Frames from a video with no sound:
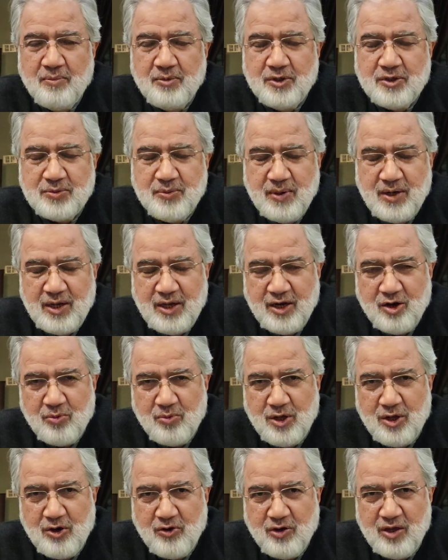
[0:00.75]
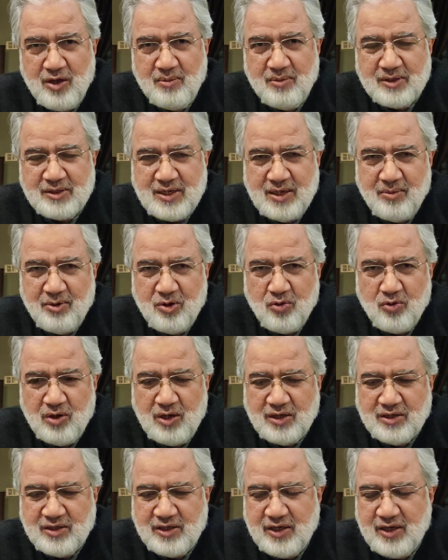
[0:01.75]
बसमीम अल्लाम
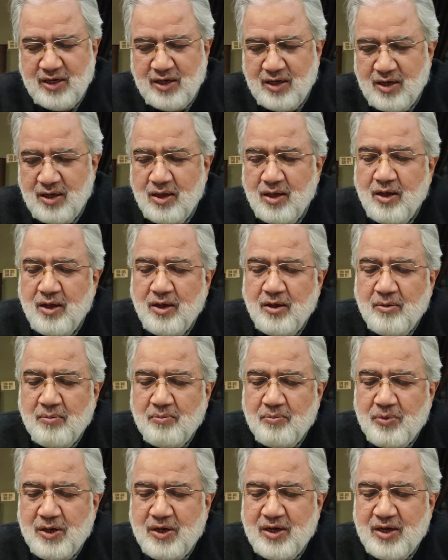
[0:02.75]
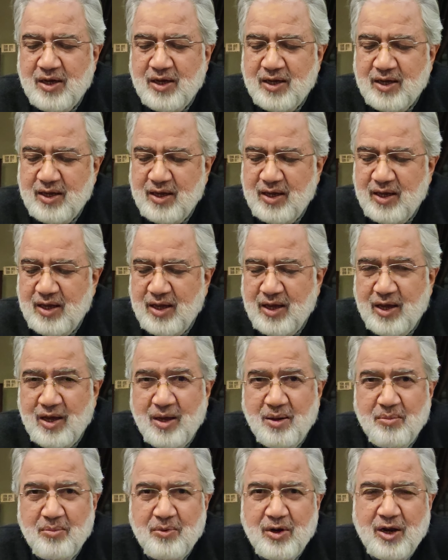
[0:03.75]
नाजरीन पी टी आई के
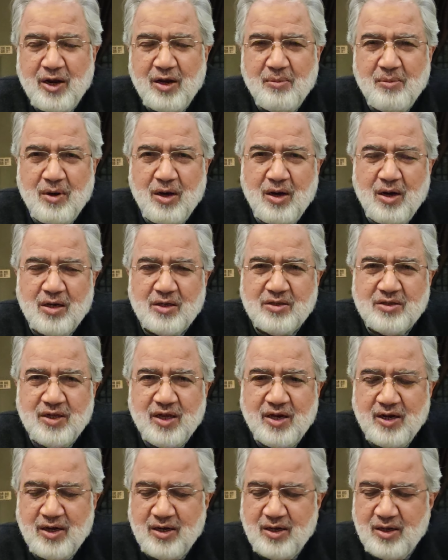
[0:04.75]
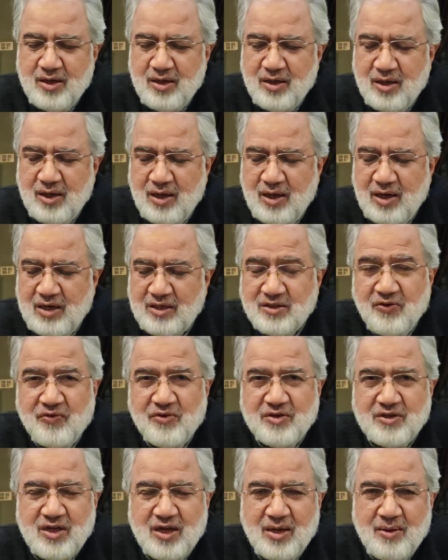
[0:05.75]
अहम रहनमा सैनटर अली
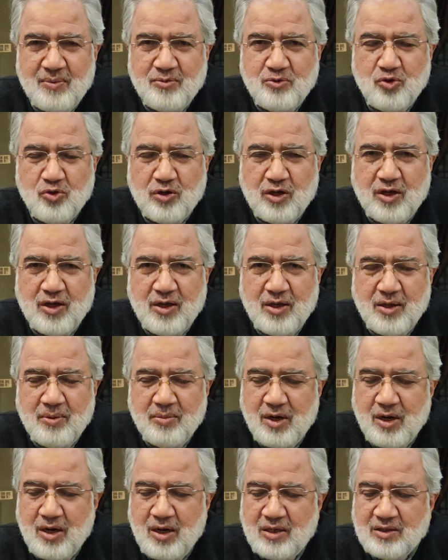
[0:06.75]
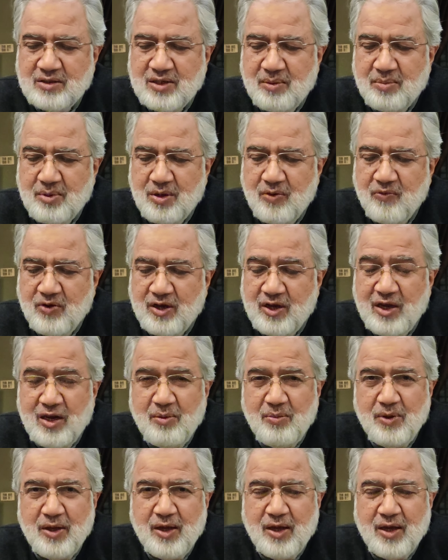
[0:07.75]
ज़फ़र साहब जो कि इमरान खान साहब के
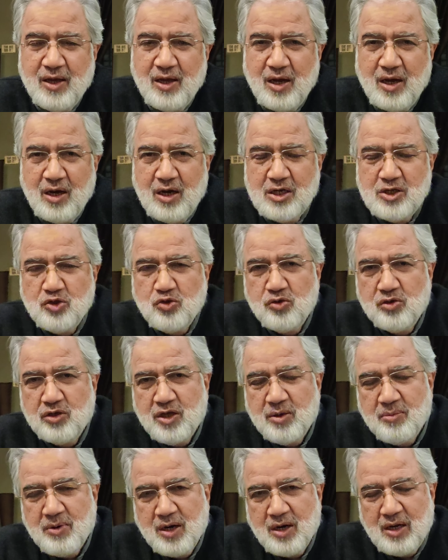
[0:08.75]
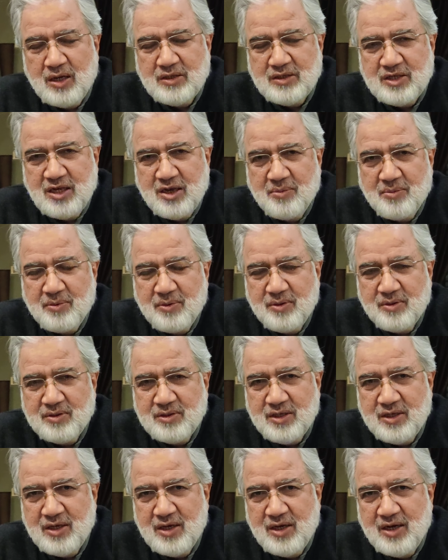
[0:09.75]
वकील भी हैं आज उनके इमरान खान साहब
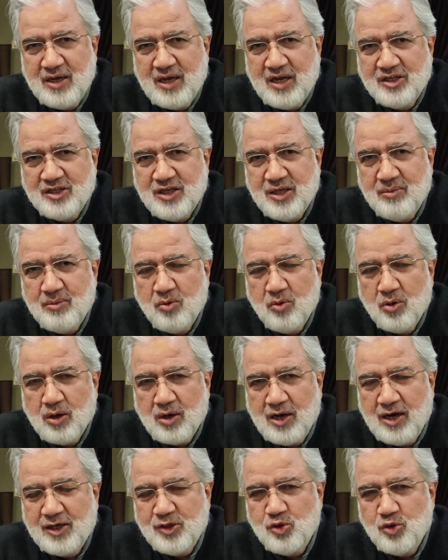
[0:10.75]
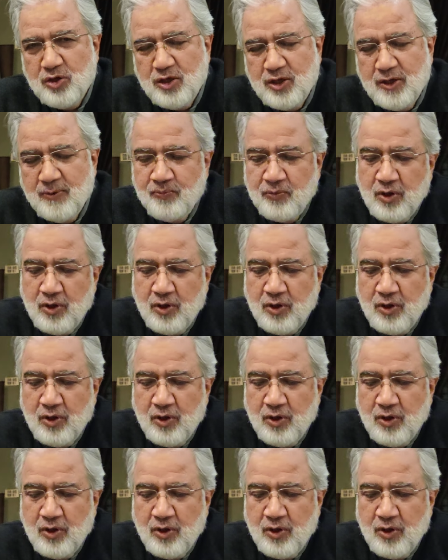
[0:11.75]
से अडियाला जेल में मुलाकात हुई